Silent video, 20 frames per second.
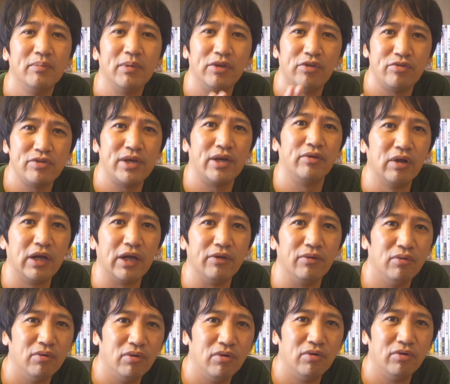まあ、どちらか
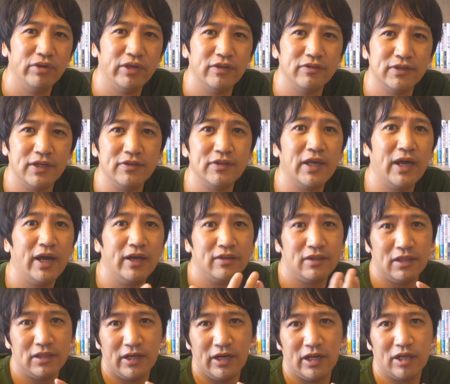の方法でですね是非入っ
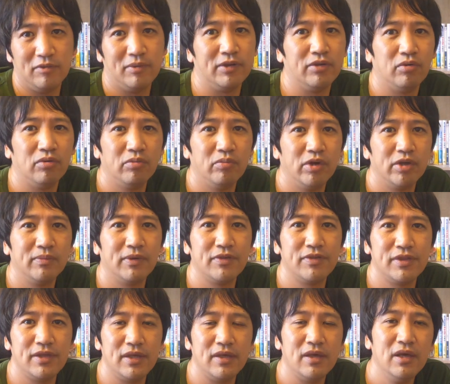ていただければと思いま
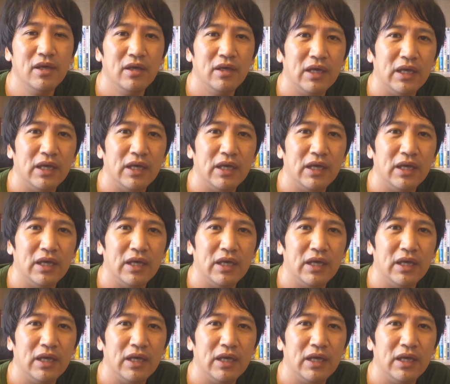すし